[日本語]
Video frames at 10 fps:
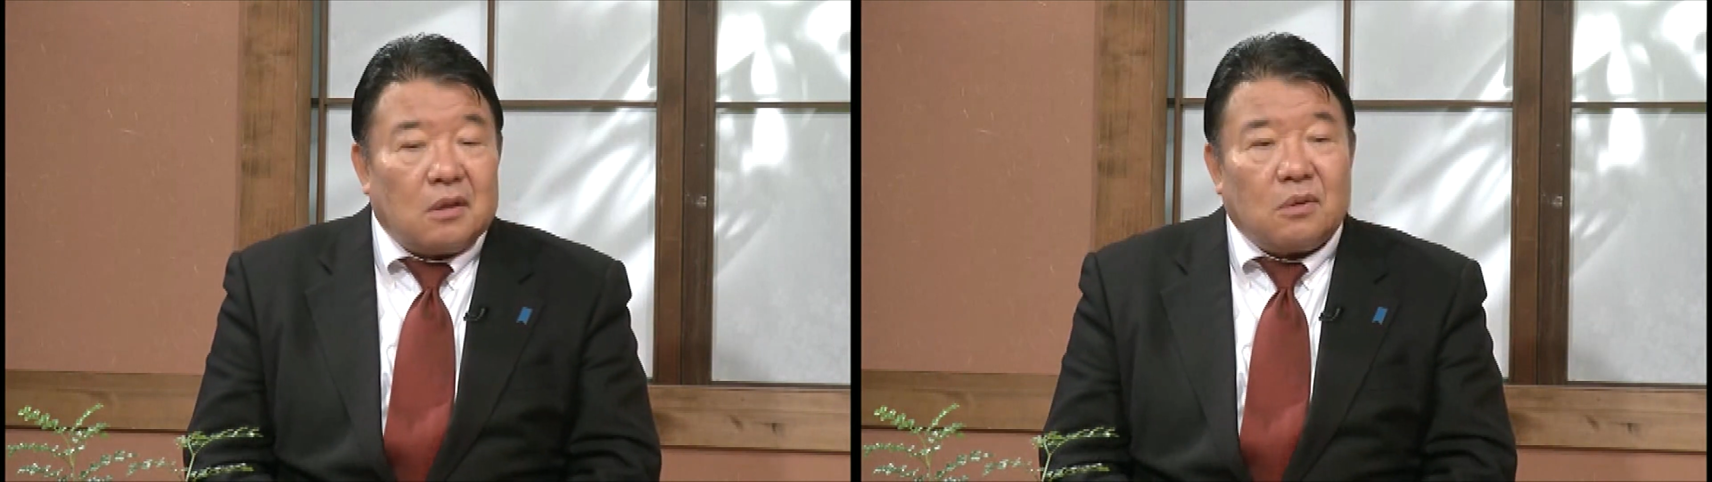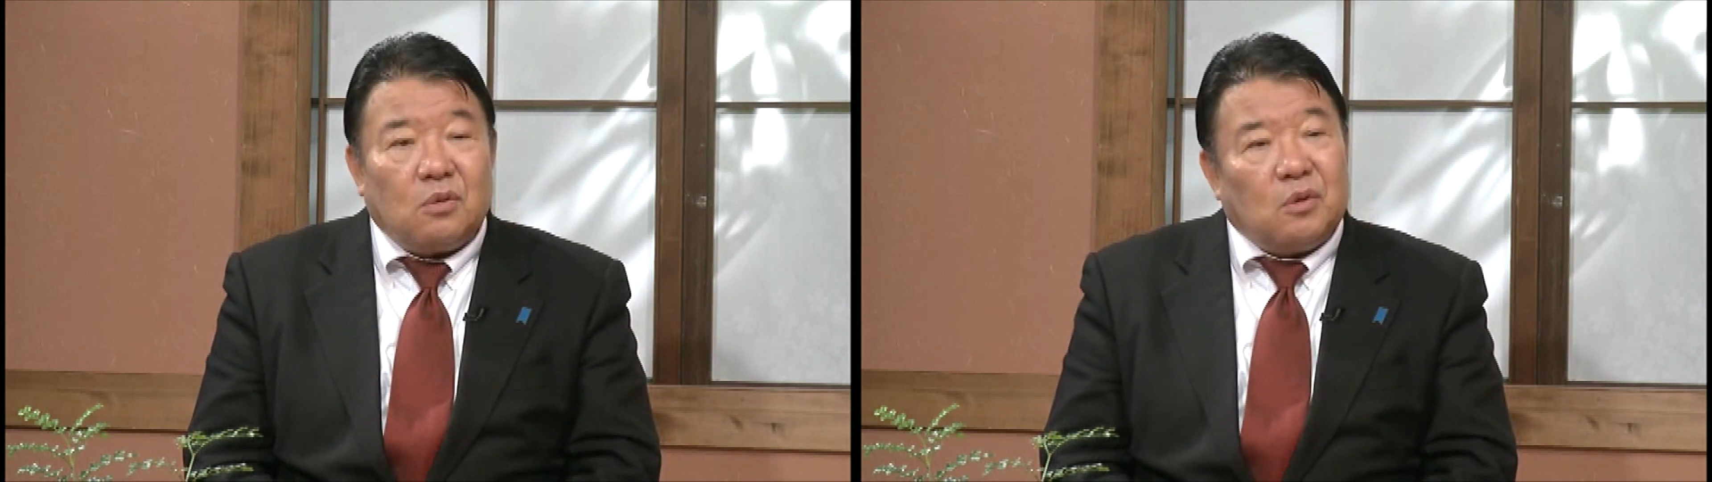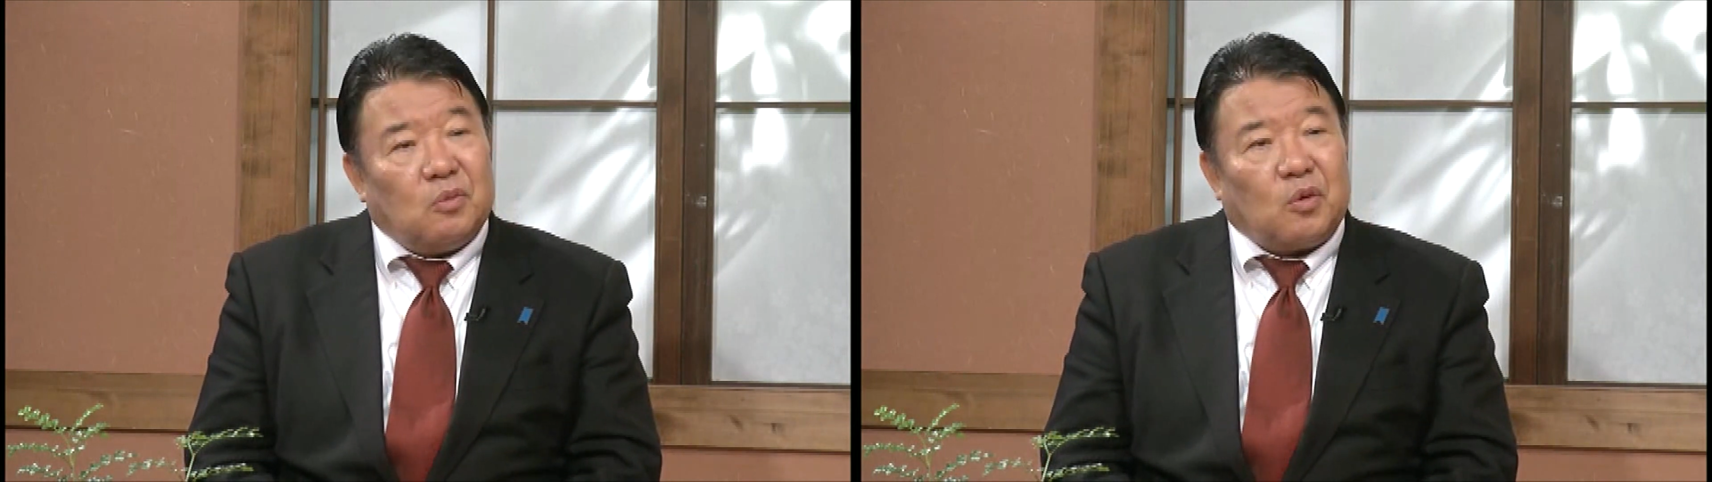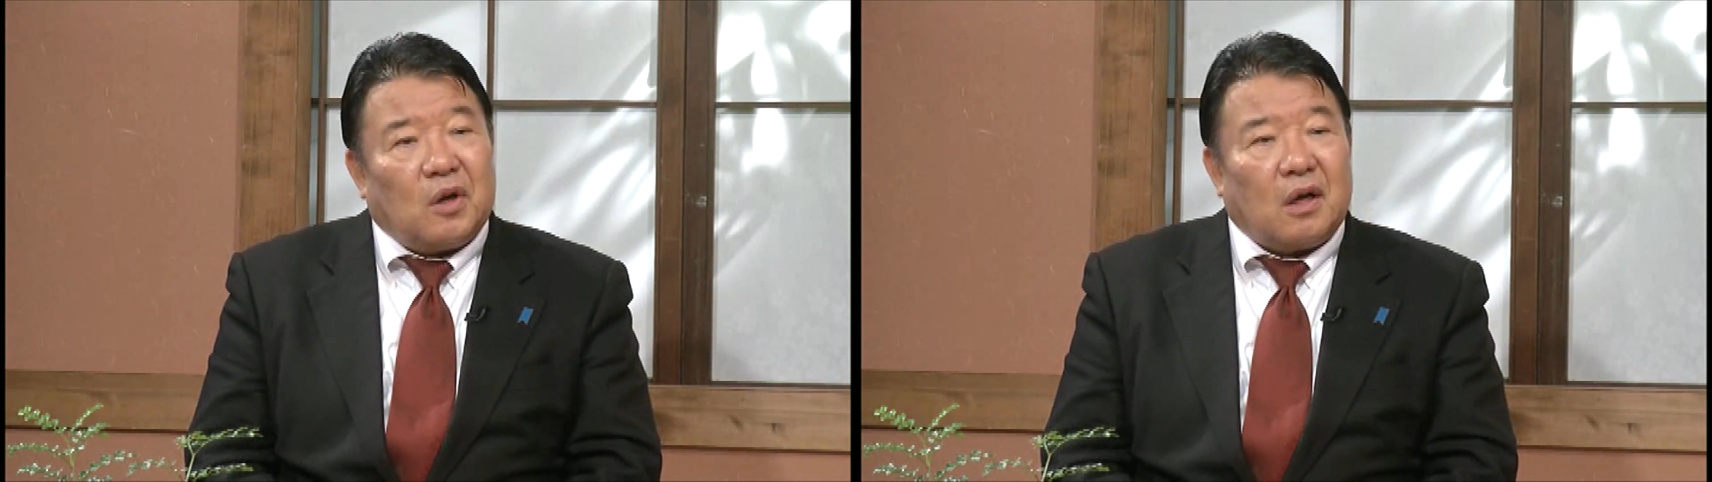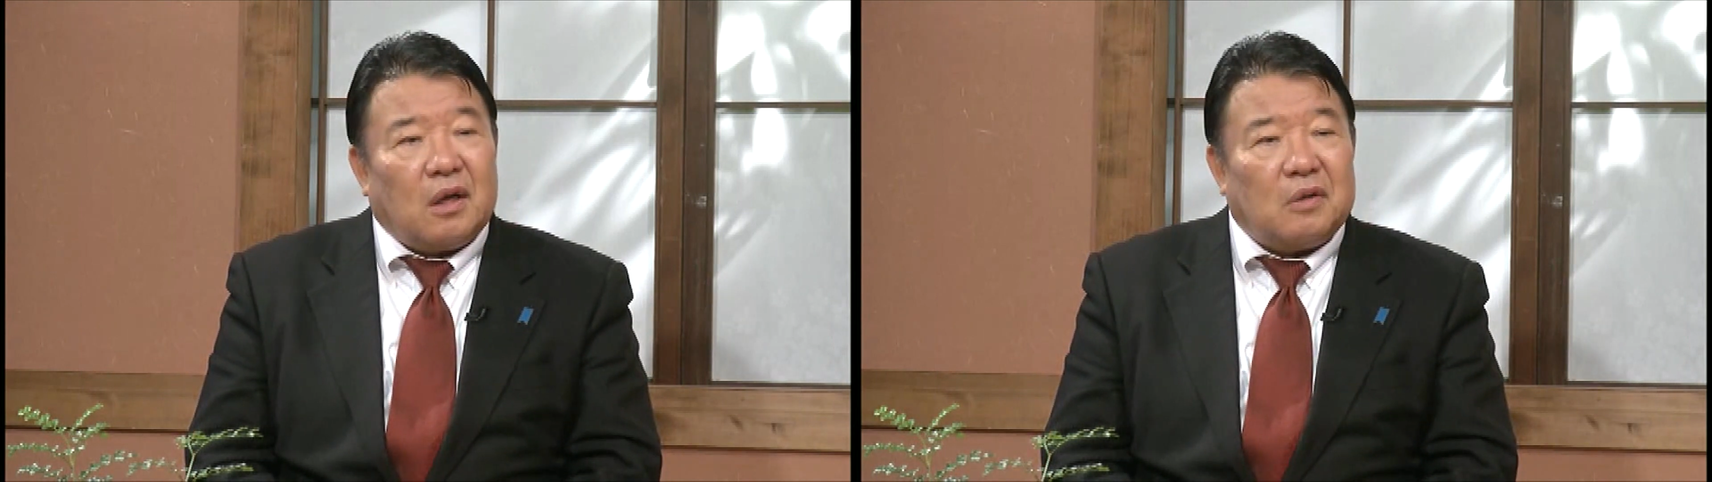そういうもの
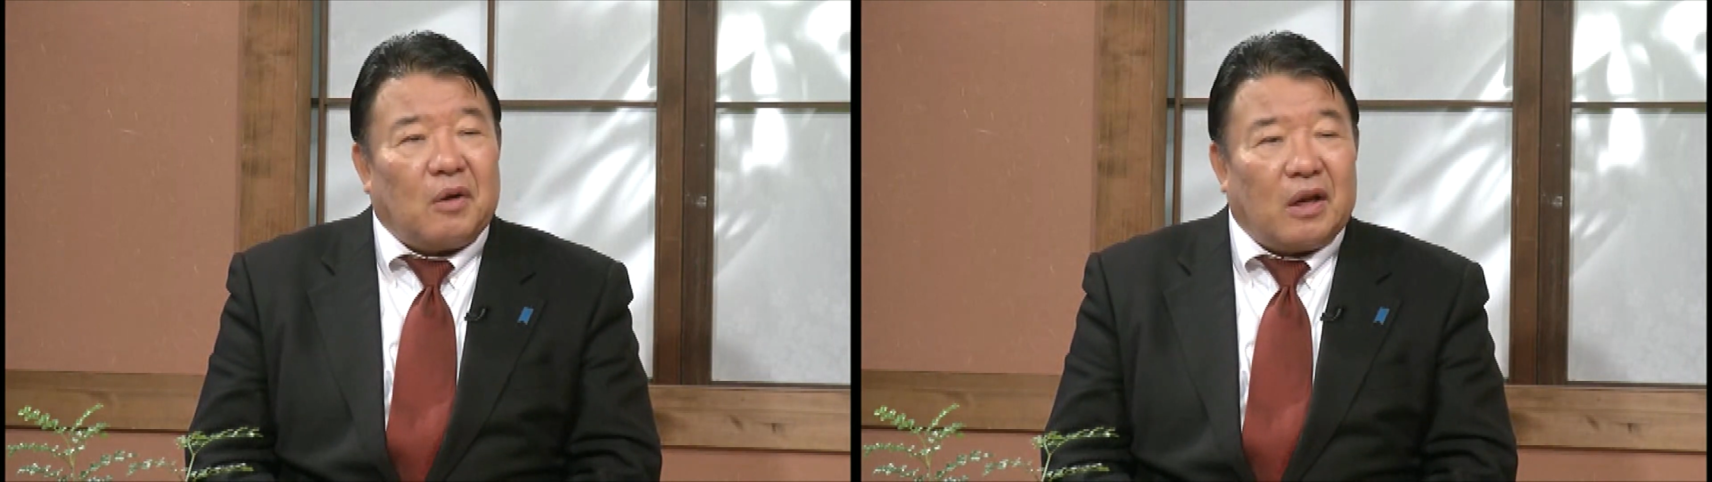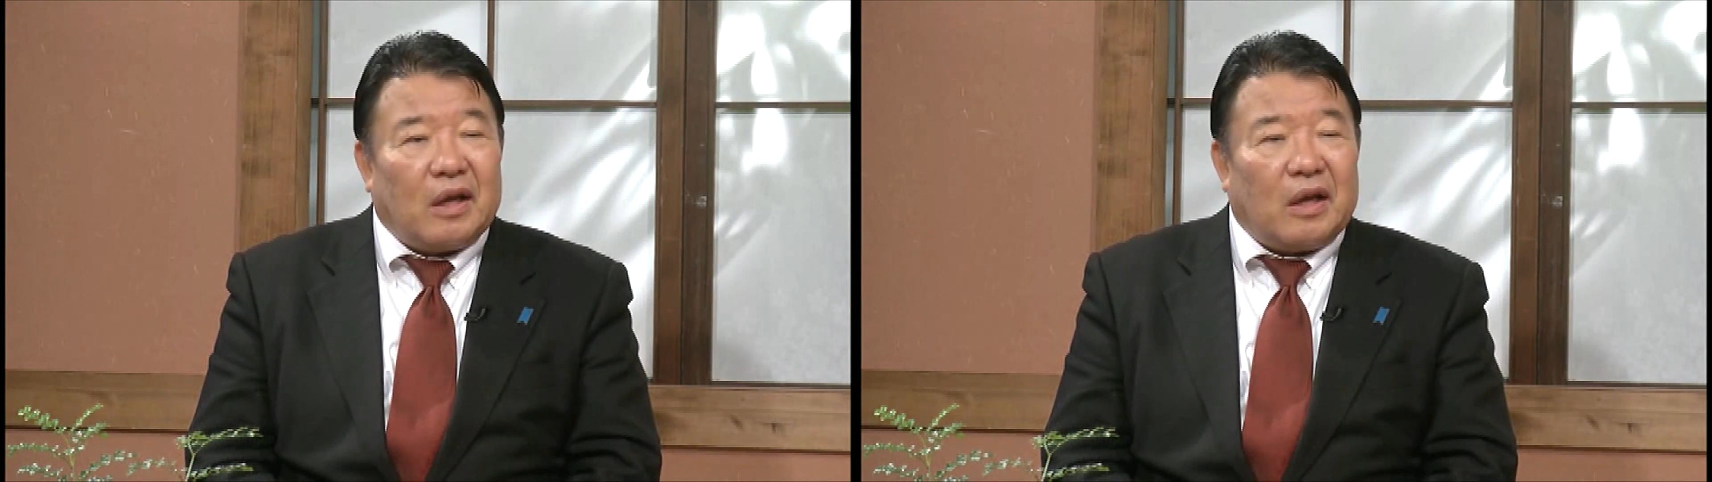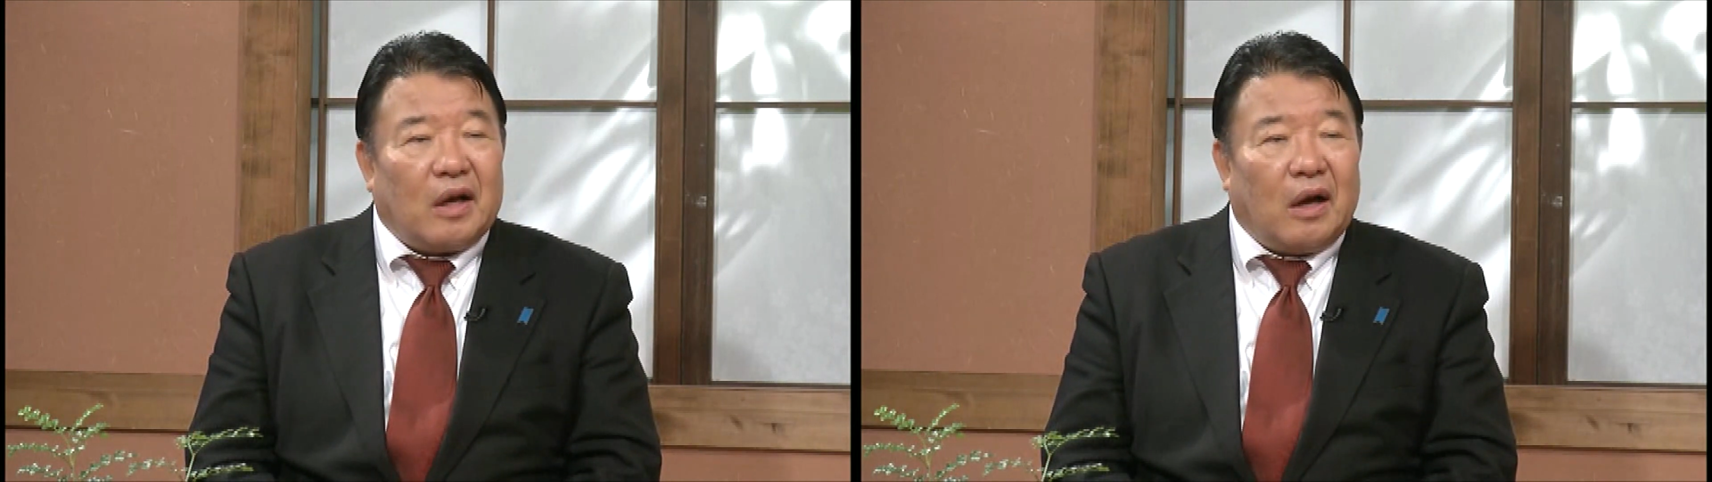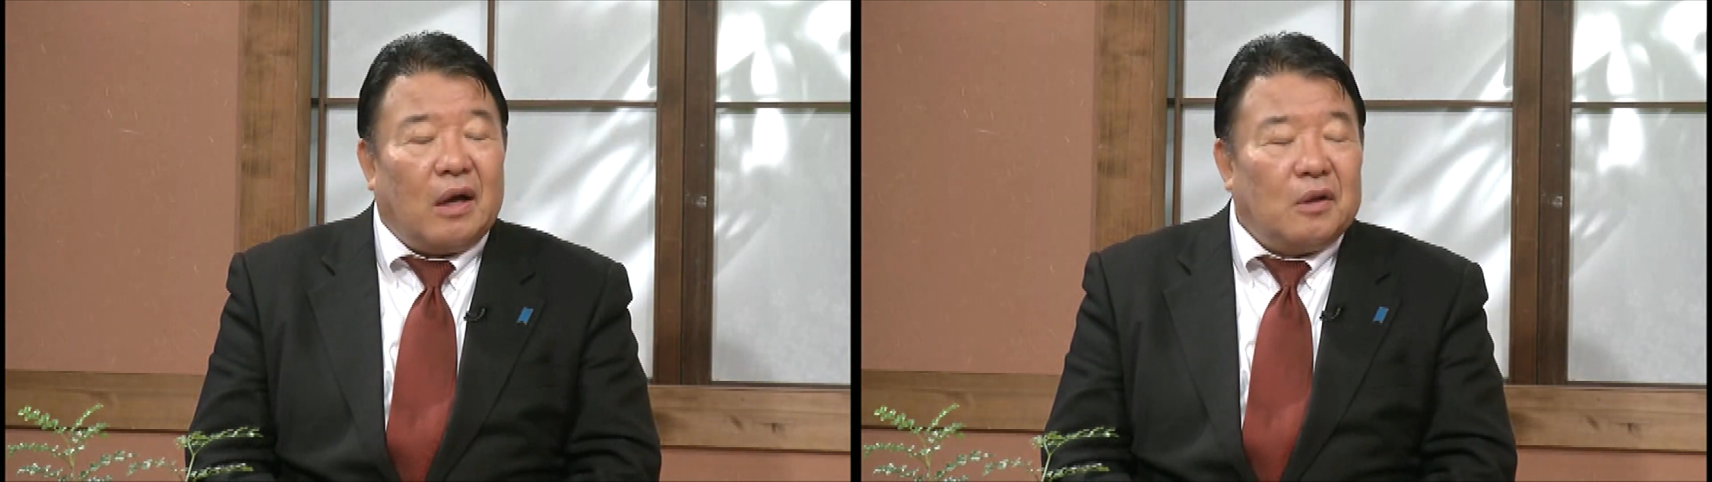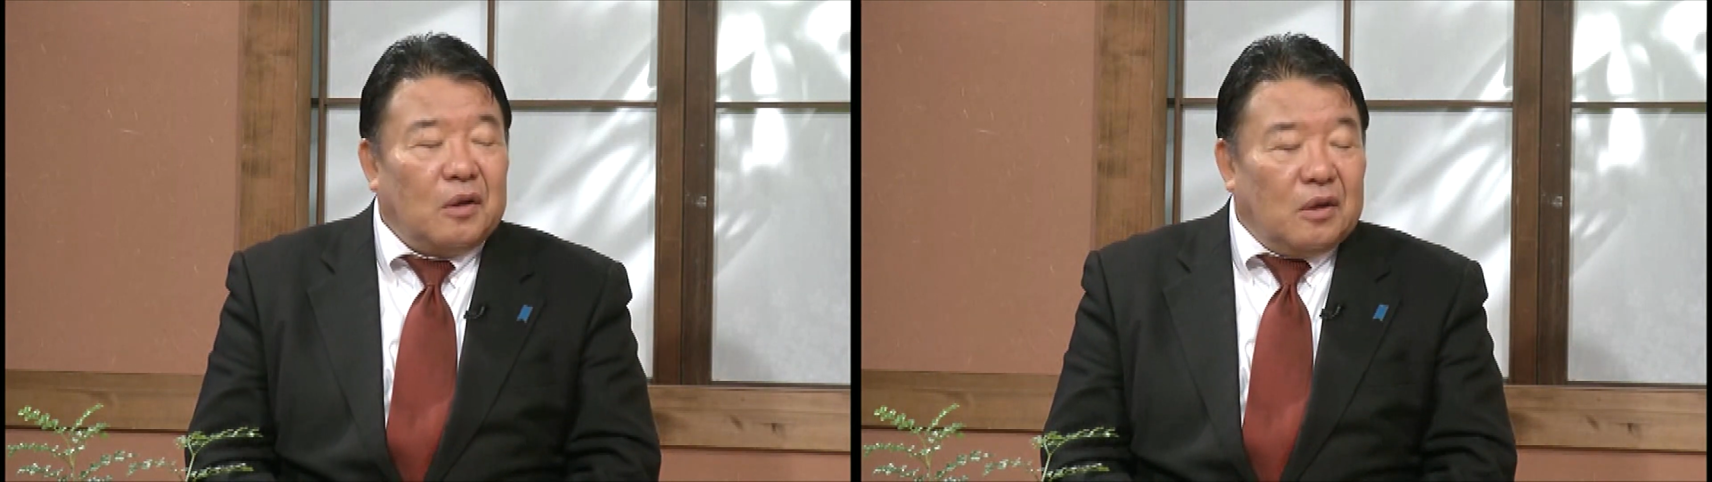なんか今ねあ